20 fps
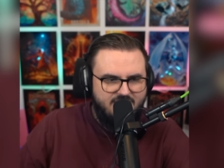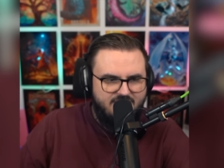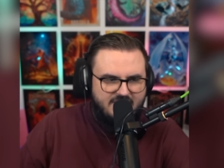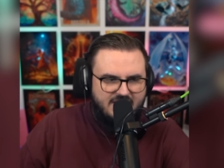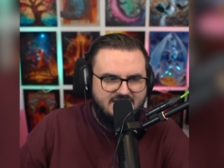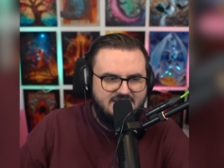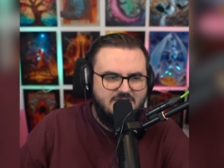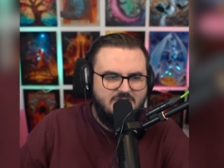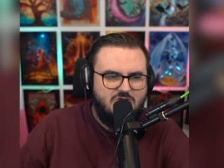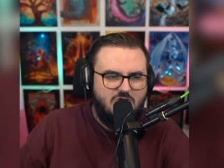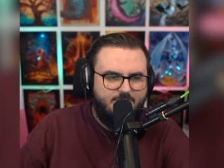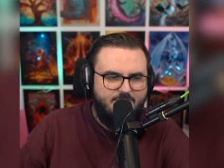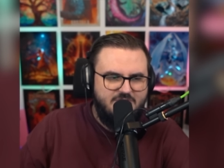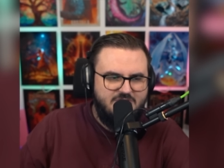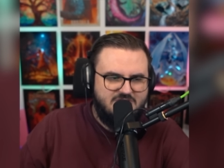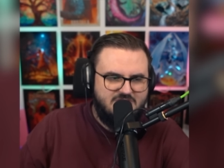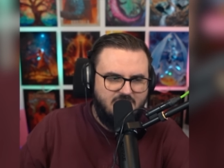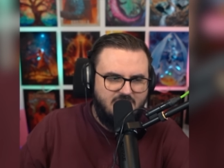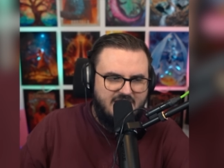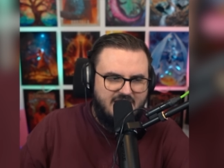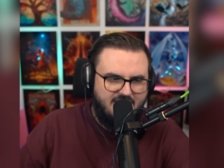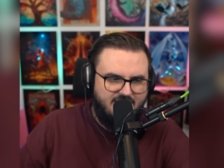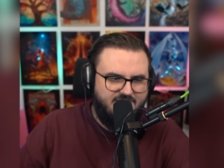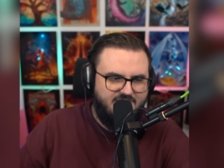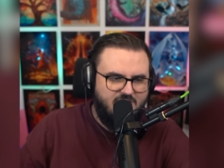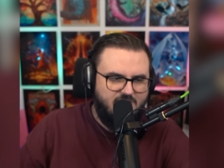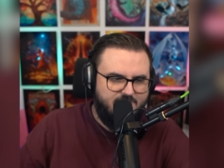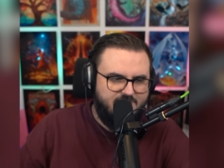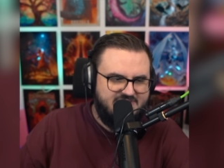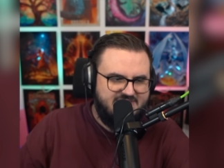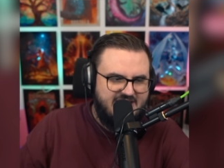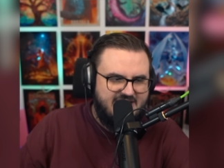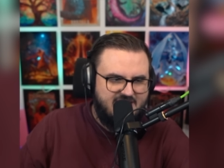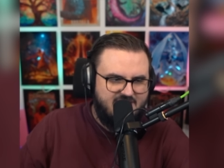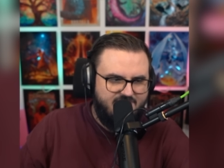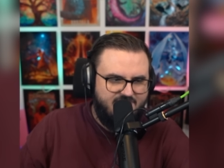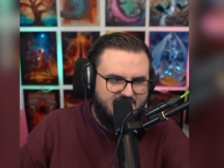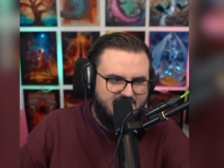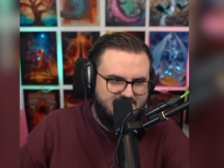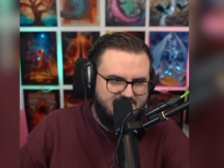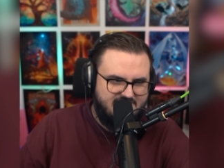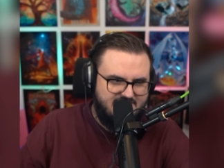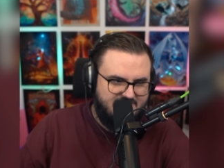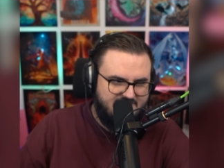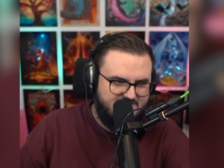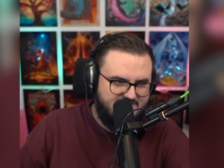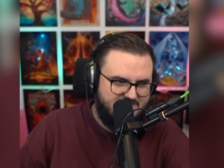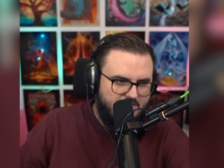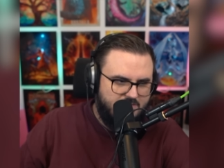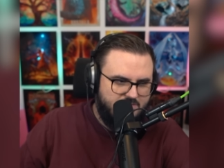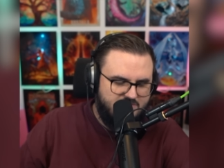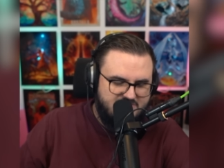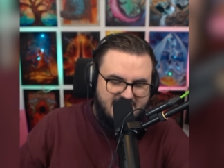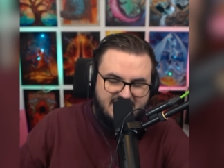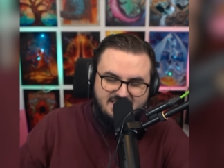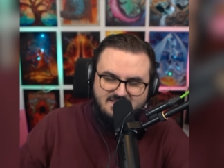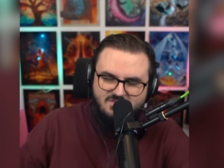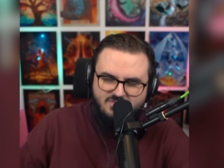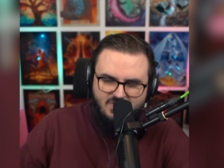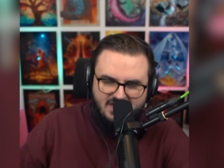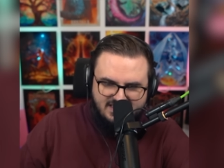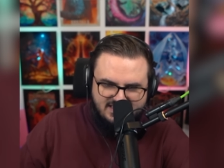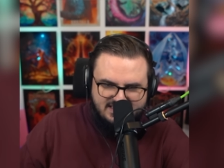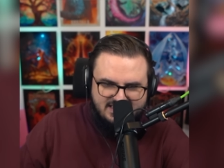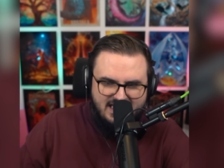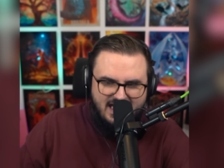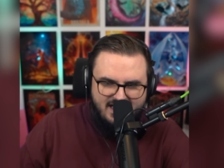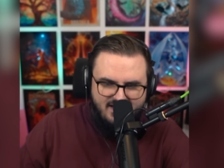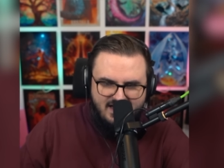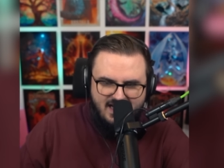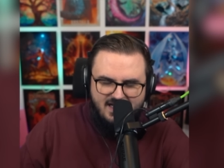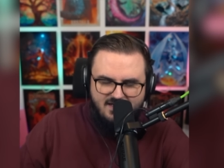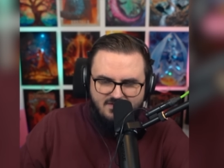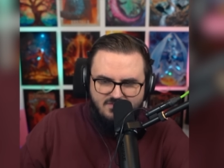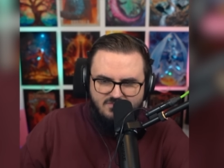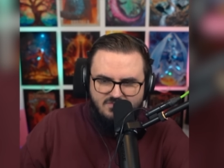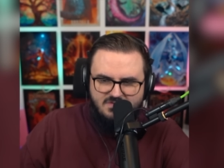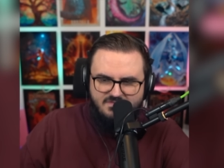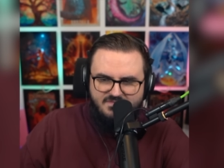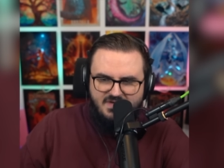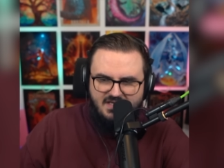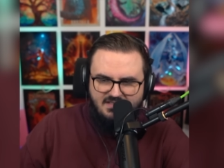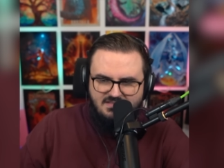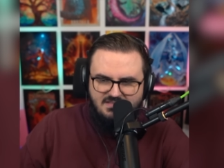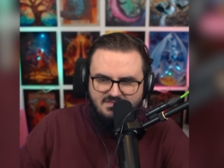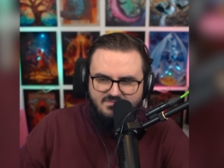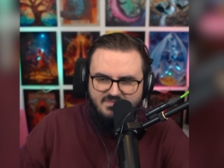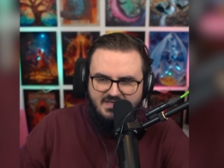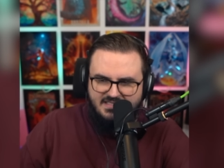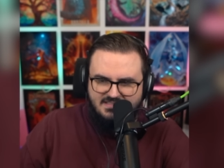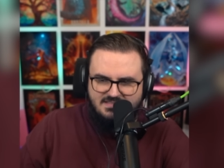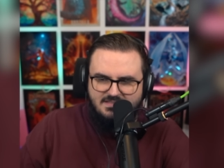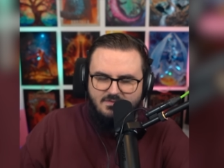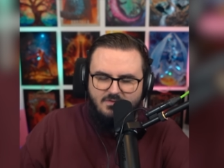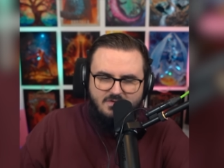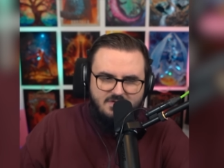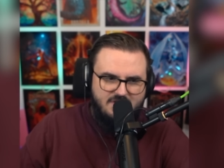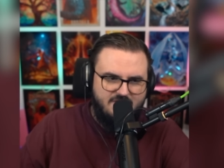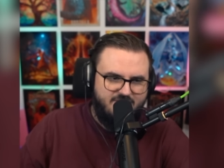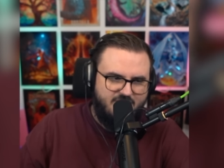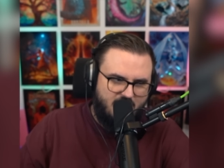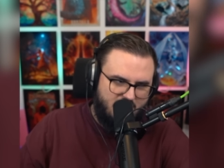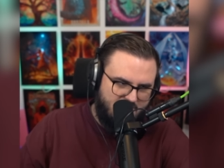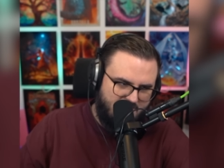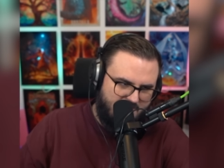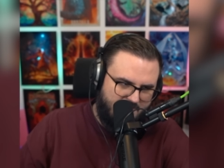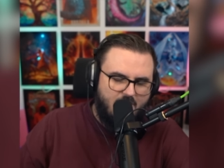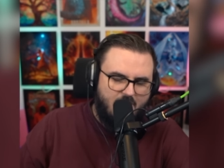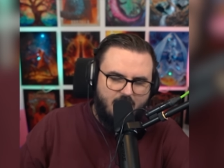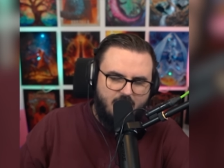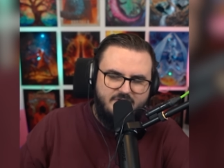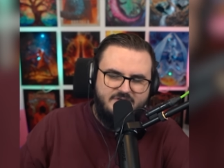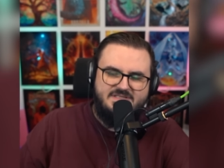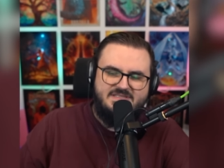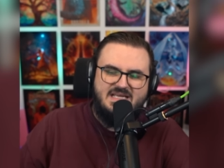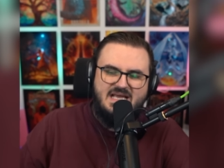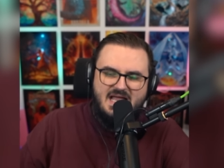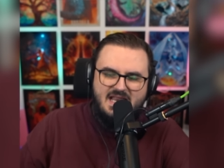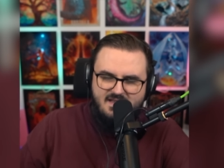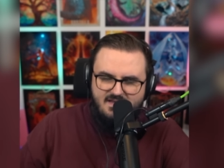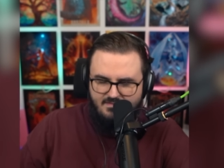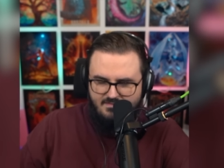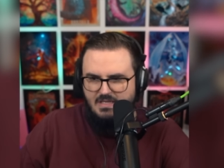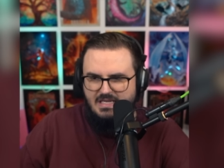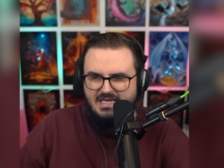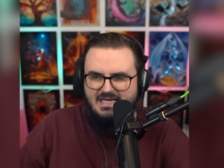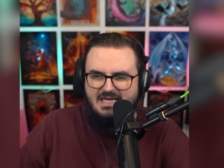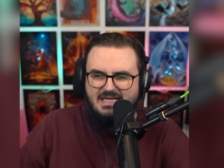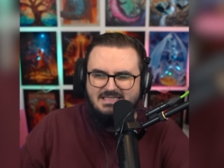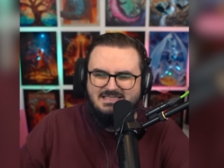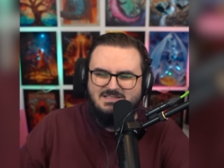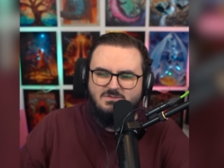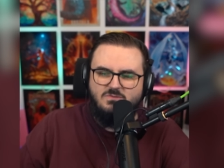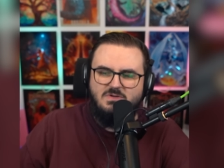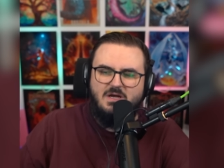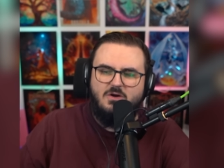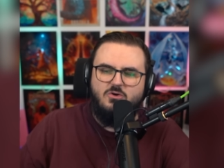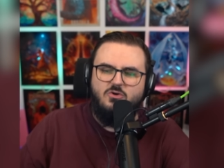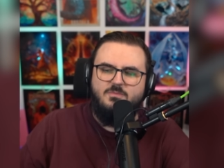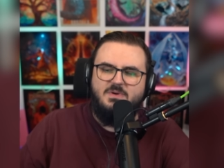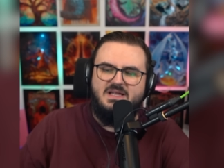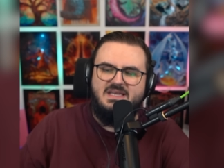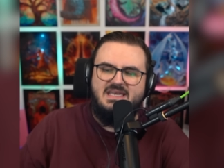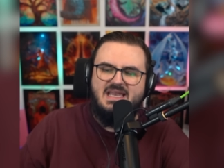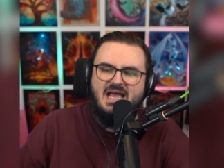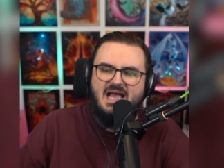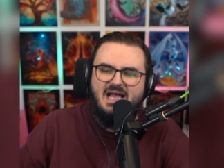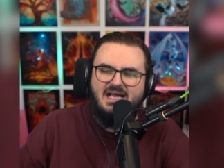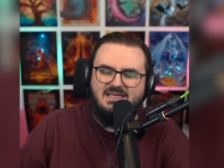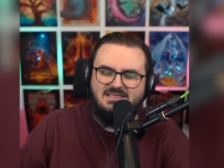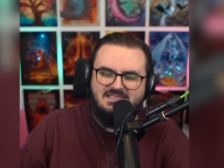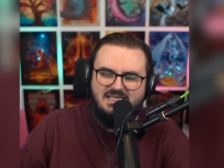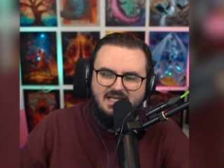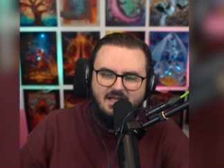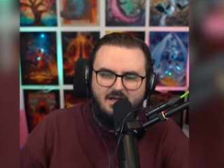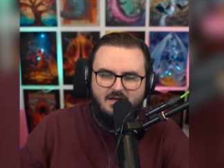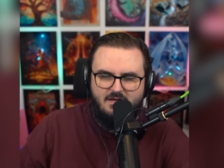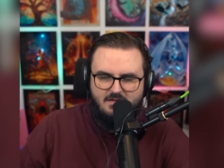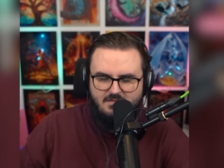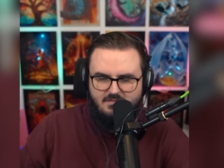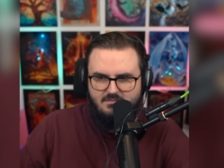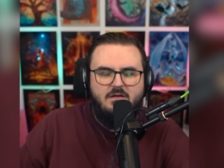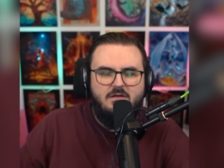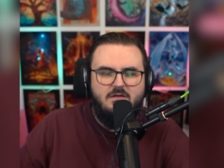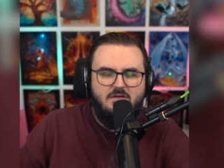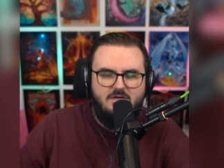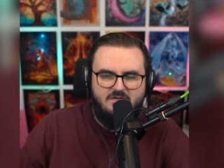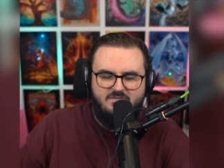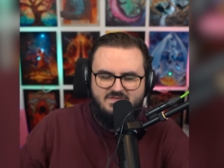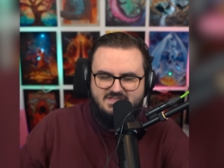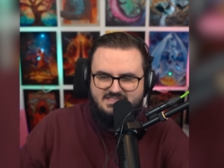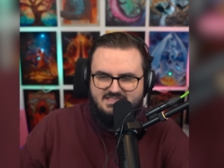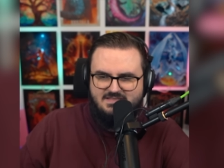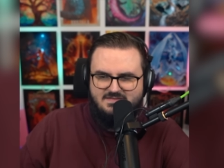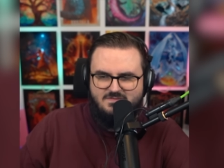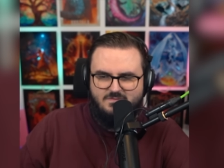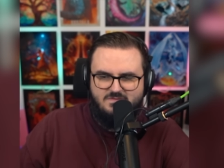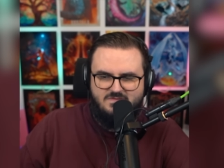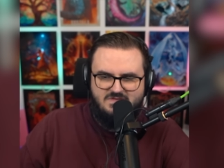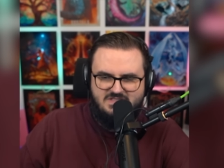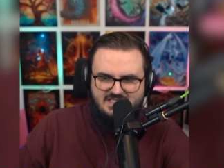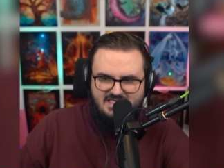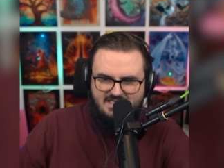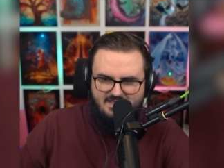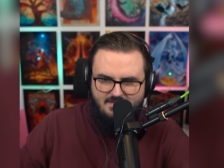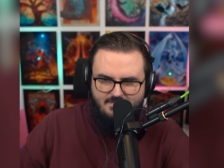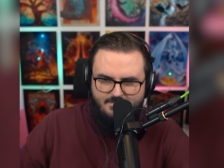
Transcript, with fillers: Warte doppelt so lang, wie du bisher gewartet hast. Du denkst, du hast dann lang genug gewartet? Warte noch eine Woche. Und dann kannst du darüber nachdenken, irgendwas dazu zu sagen